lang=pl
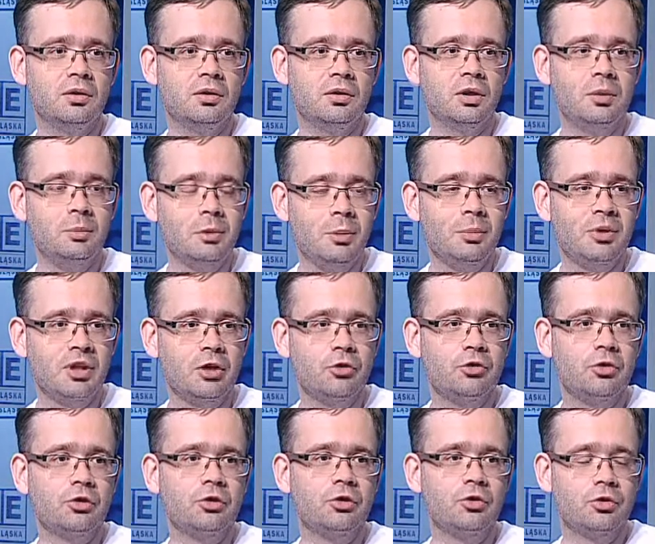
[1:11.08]
No i miejmy
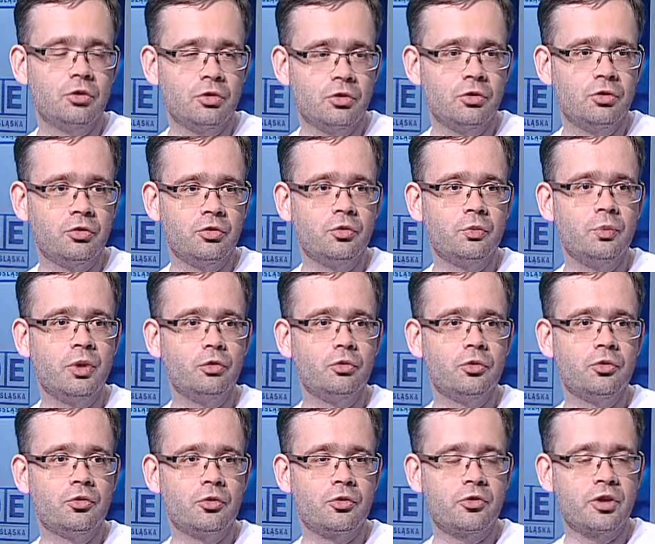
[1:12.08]
nadzieję, że, że w
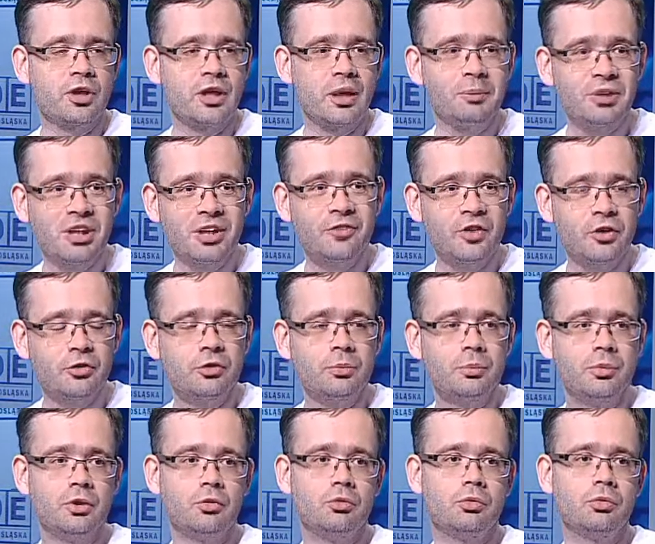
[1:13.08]
meczu z Rosjanami, tak ważnym
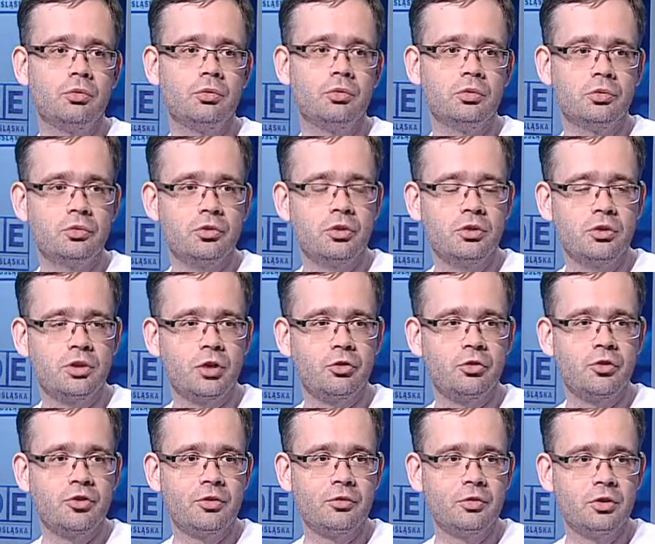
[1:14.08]
meczu,
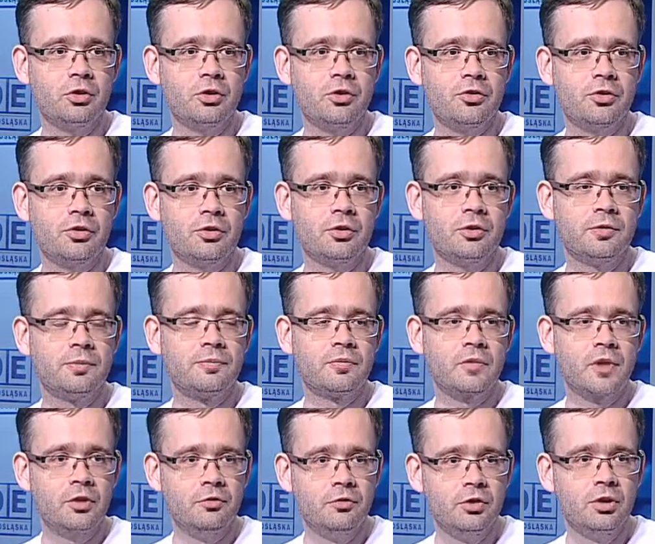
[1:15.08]
nasi zawodnicy
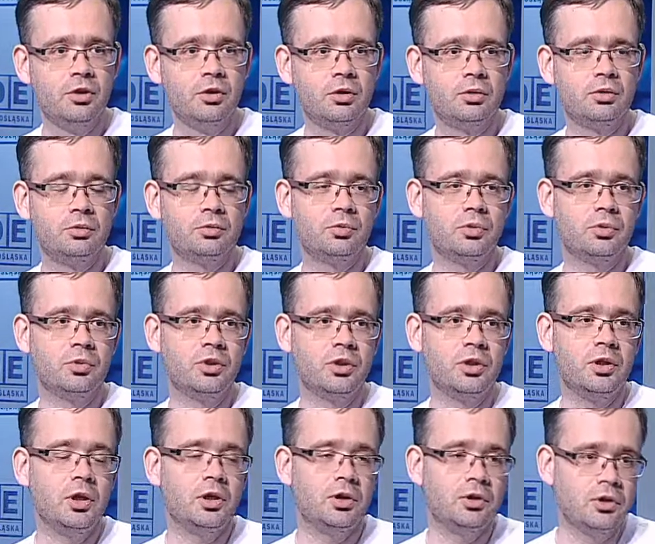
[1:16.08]
wyjdą
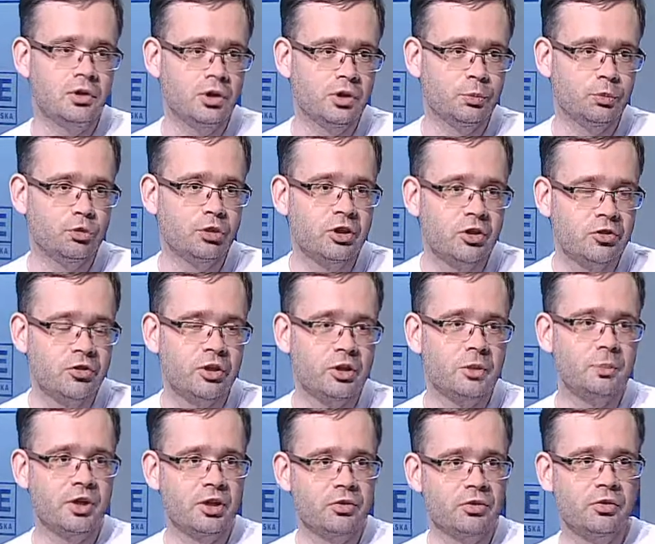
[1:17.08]
nie, nie
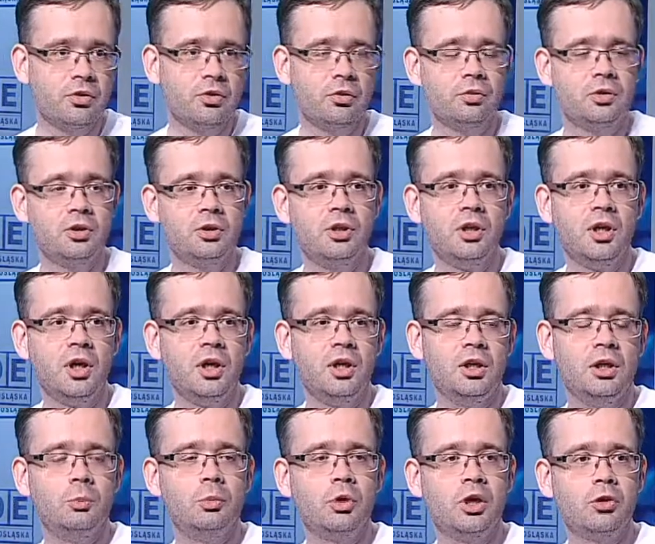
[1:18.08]
przygnieceni presją i,
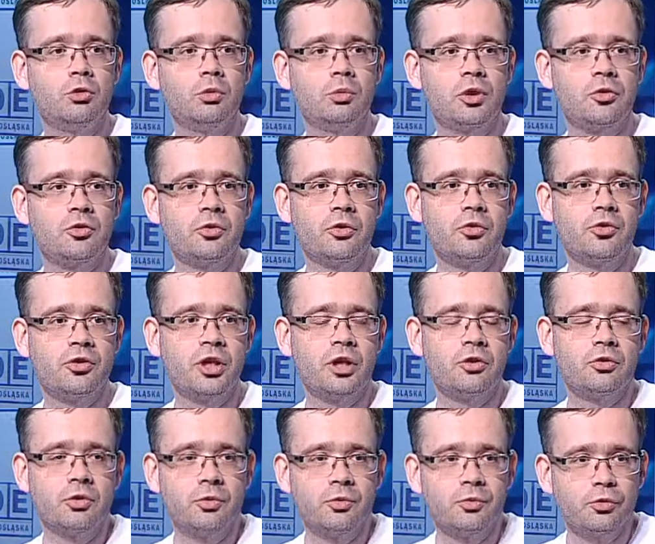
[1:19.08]
i pokażą, na co ich
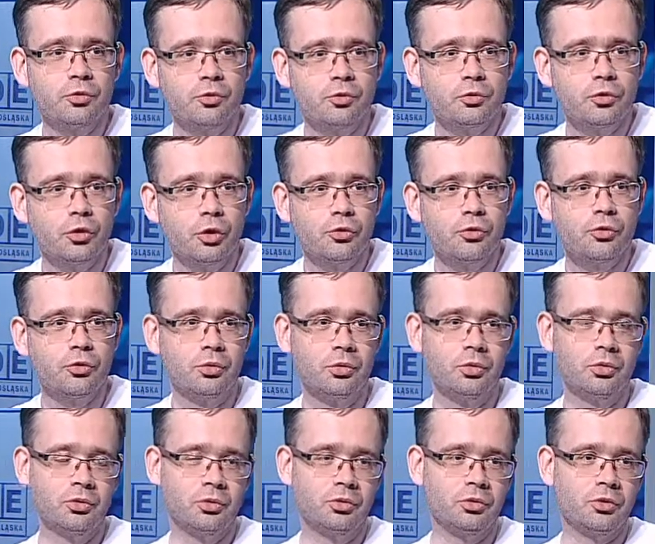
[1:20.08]
stać. No, w
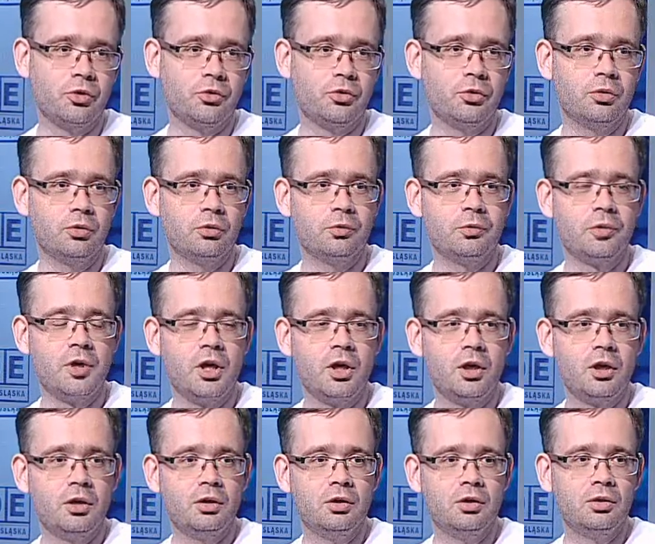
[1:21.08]
końcu to są
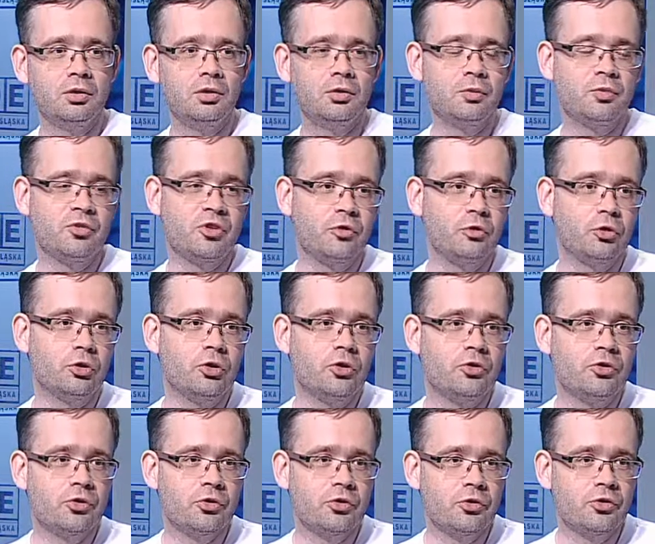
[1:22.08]
y,
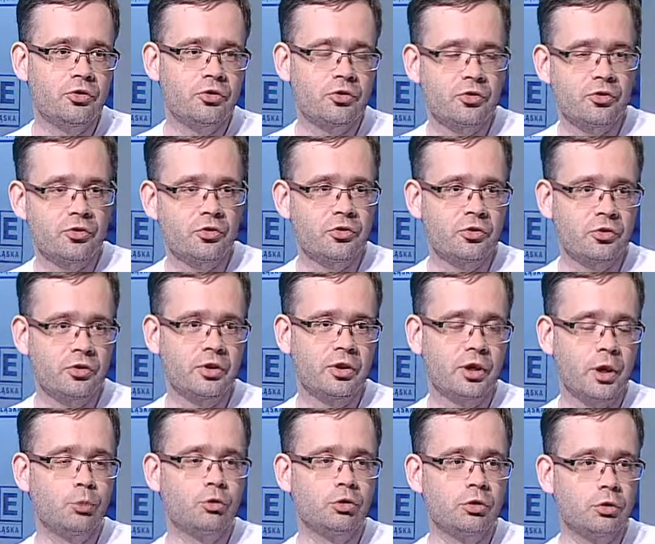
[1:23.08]
zawodnicy z
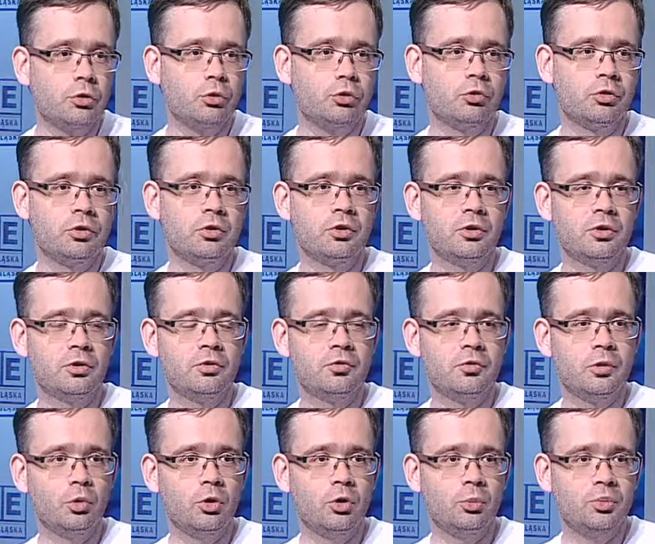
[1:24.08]
lepszych drużyn y,
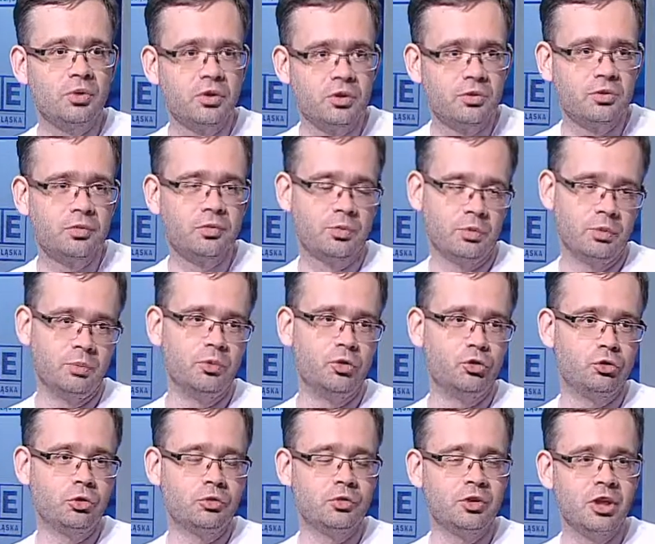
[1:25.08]
w Europie,
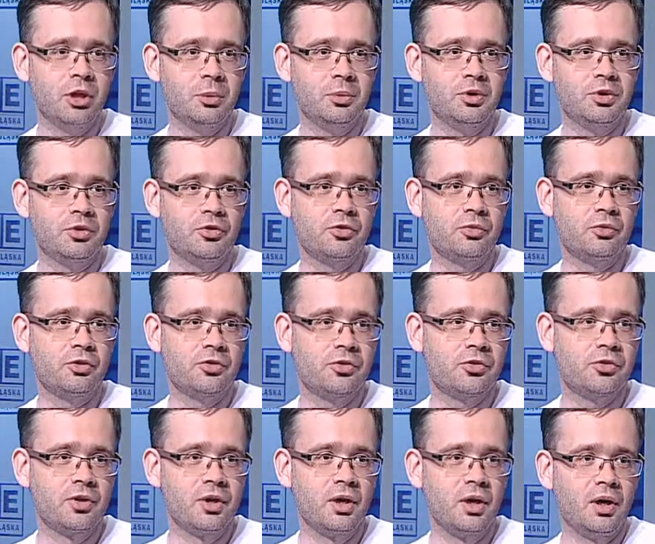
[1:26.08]
mistrzowie Niemiec,
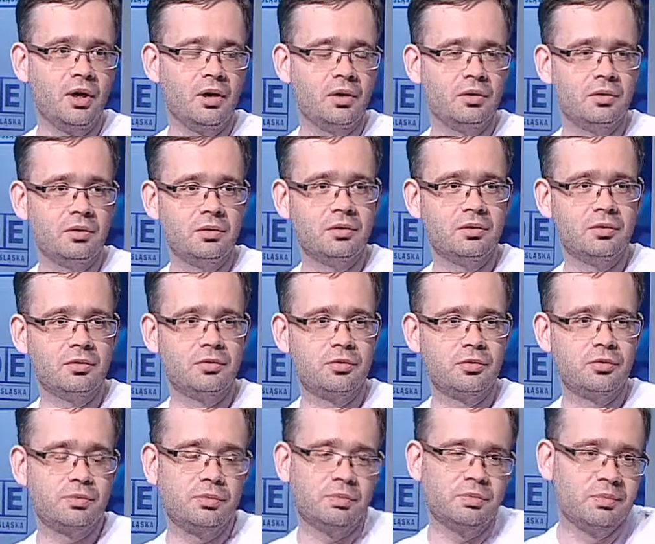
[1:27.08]
więc y,
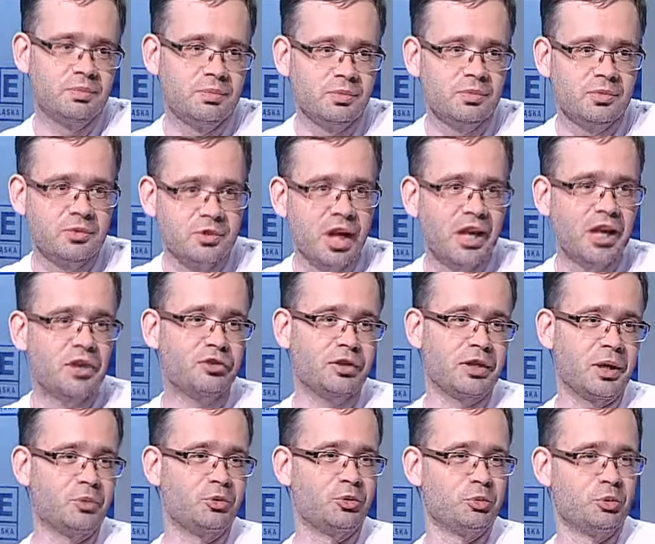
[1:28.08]
należy
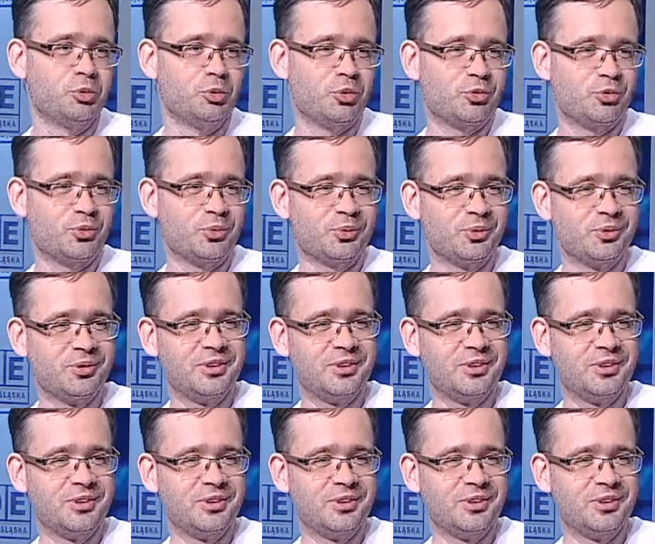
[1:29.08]
nam się po prostu.